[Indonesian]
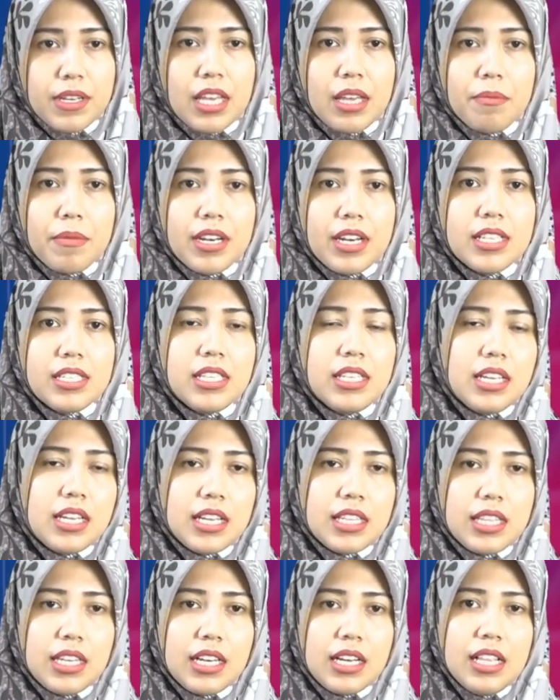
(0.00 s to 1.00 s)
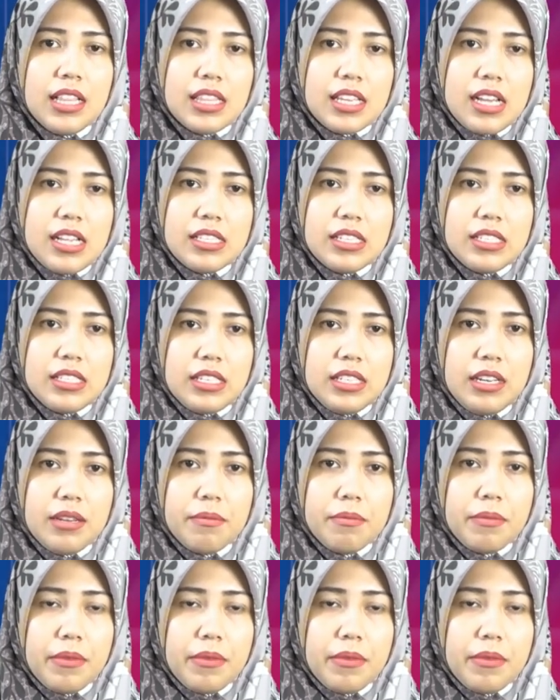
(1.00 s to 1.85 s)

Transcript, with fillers: Bagaimana sih dikatakan transisi